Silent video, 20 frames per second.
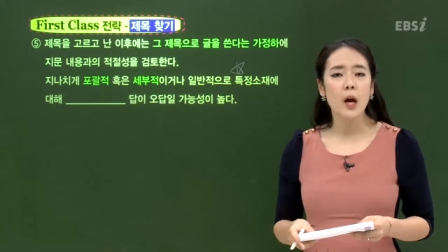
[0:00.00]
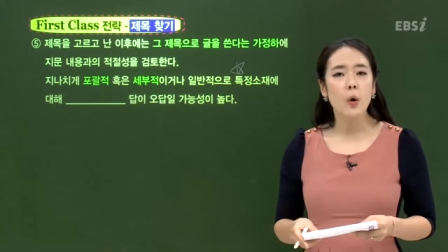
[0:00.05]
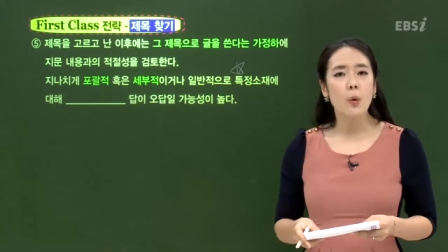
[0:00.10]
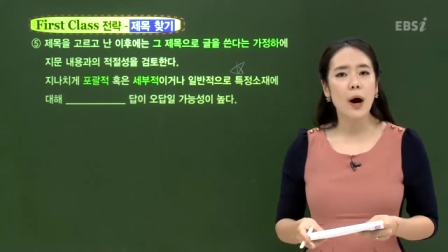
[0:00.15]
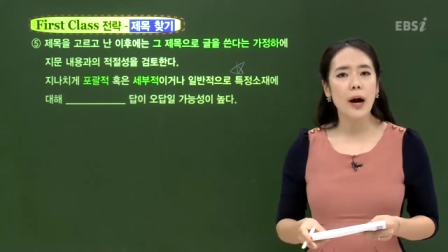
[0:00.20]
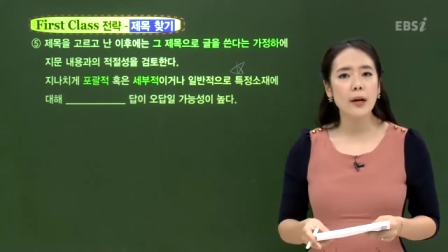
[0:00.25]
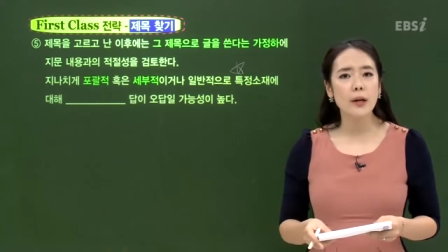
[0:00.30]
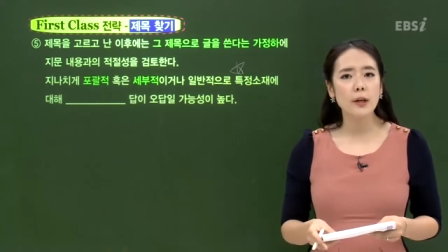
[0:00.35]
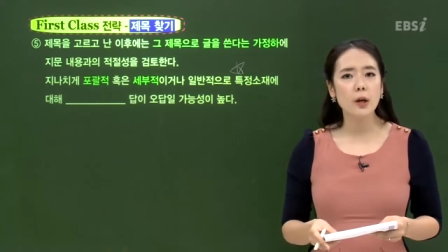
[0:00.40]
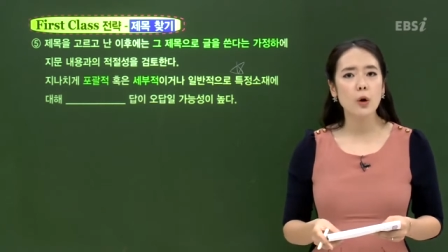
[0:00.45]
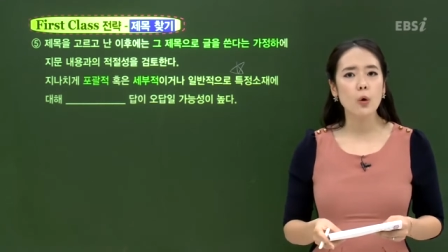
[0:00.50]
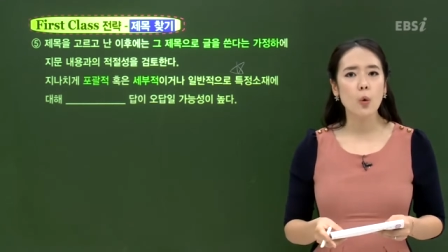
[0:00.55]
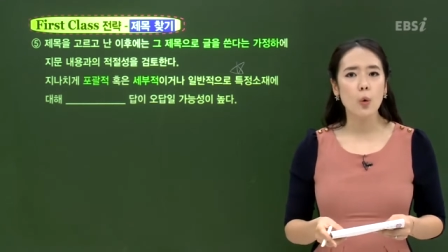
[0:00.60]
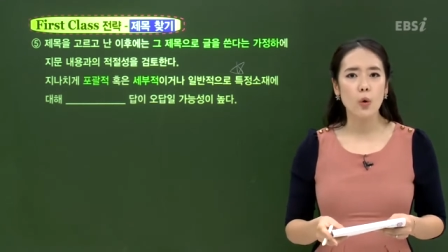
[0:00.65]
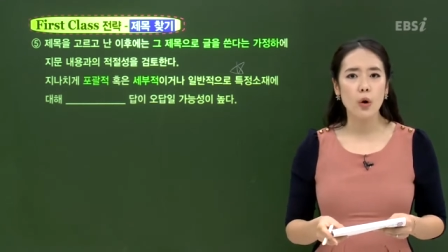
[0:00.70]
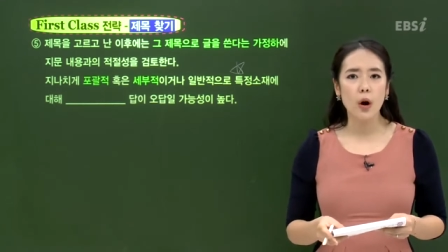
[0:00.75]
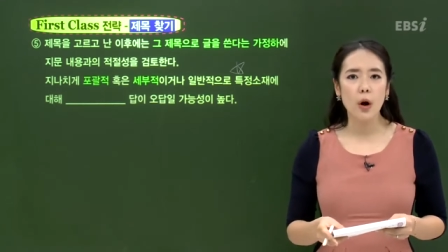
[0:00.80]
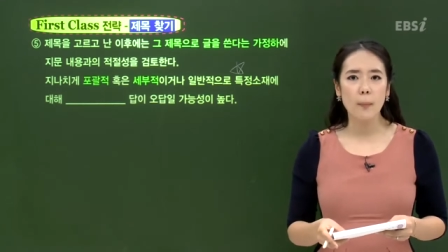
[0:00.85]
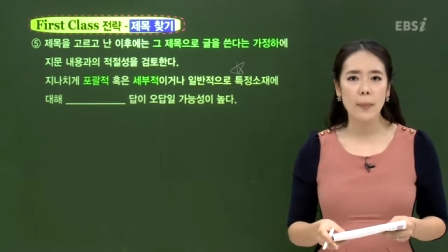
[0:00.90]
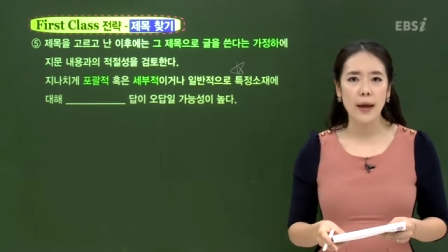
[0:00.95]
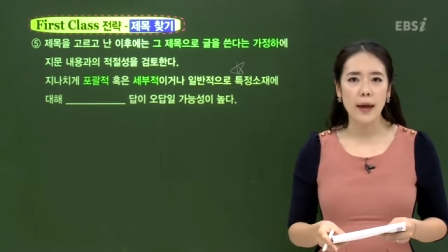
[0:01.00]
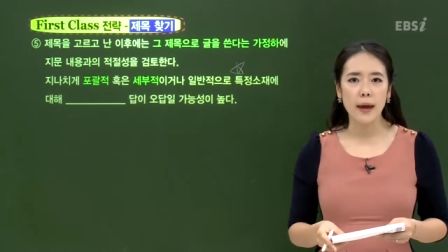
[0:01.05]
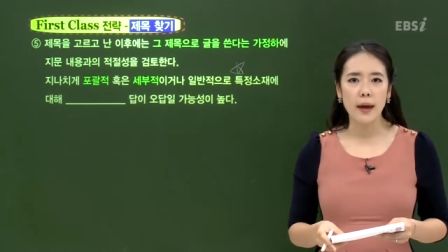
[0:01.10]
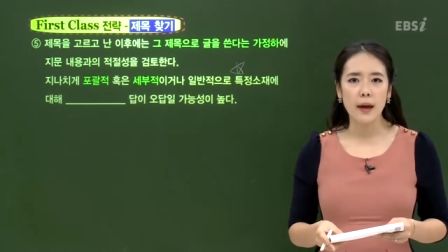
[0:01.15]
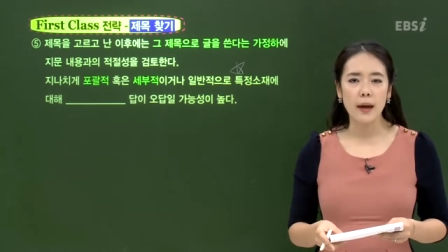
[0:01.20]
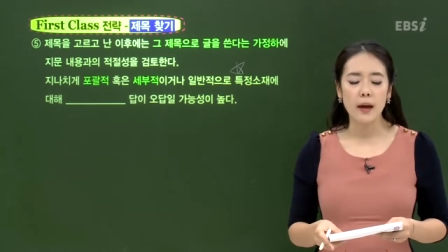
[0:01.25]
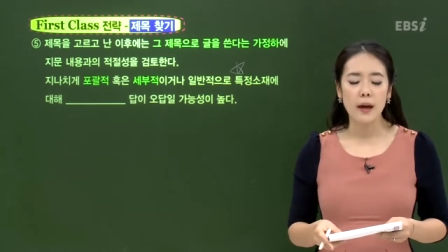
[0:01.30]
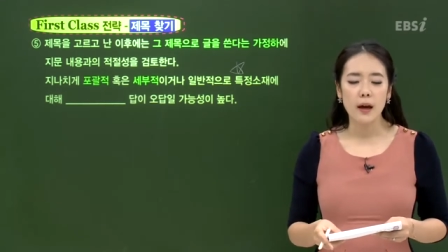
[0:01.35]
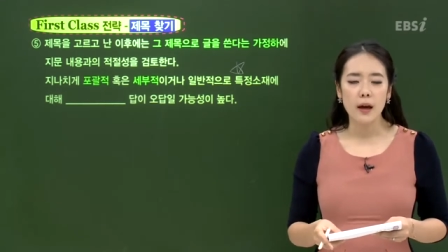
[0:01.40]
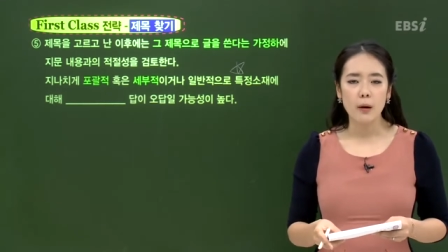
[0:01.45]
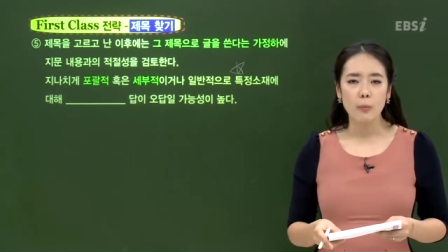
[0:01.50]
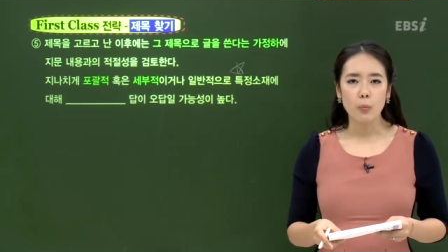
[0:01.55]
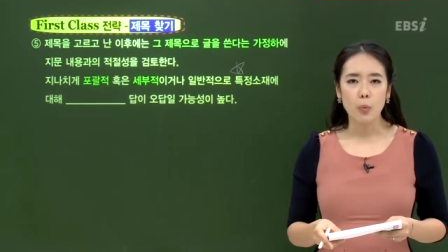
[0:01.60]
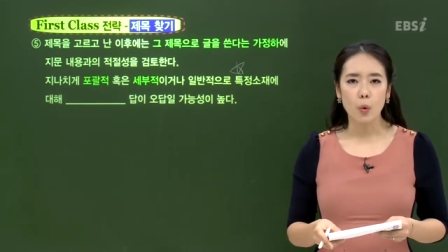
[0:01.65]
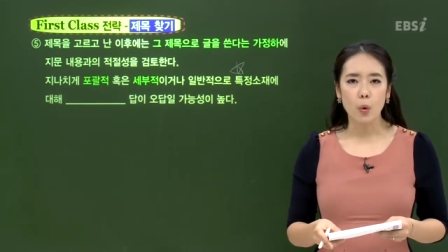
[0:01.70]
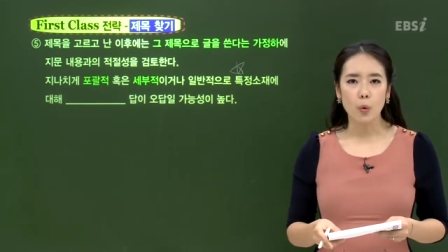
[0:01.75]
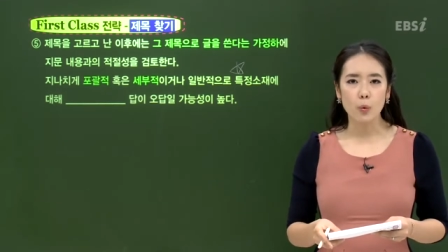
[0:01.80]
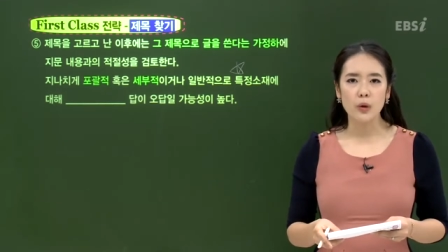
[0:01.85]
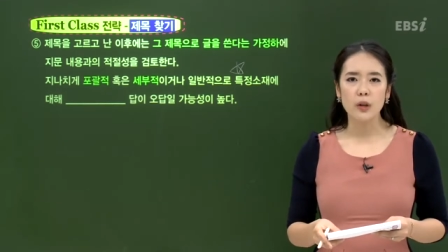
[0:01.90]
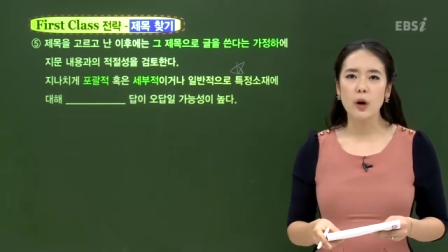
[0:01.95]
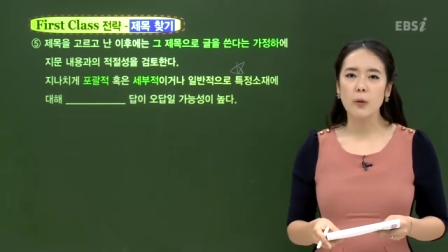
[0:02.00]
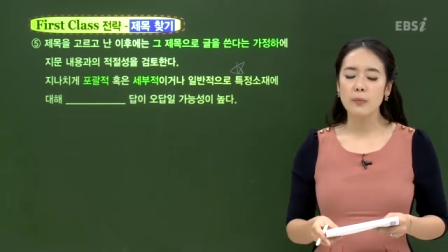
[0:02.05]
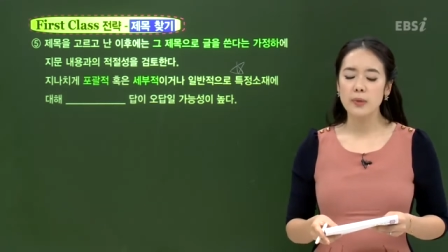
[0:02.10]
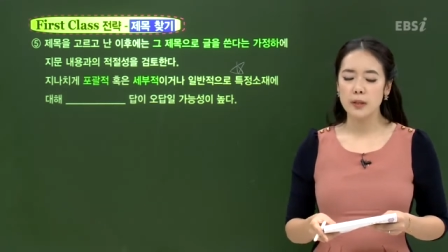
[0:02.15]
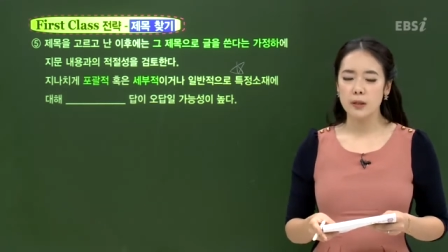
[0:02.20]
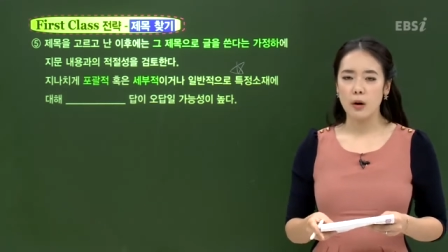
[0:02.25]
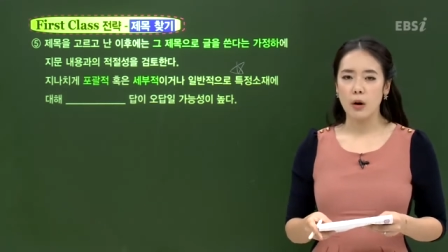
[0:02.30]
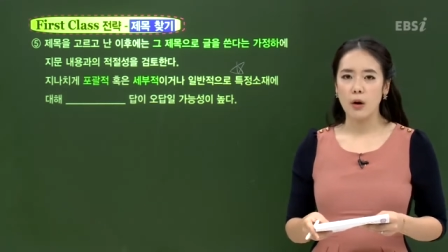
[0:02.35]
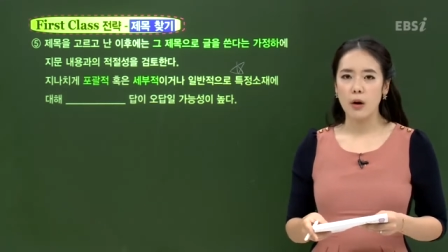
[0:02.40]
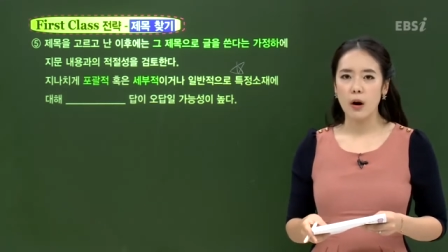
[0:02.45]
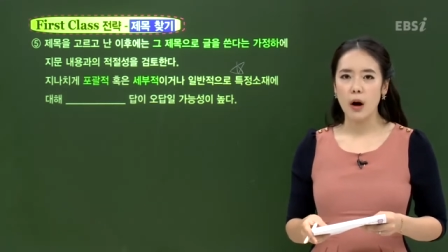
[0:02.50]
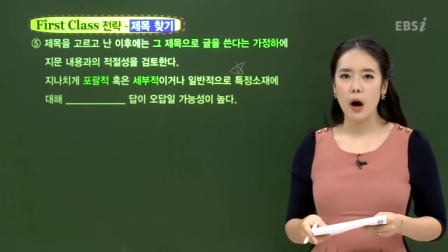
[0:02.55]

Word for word: 환경 오염에 뭐 위험성,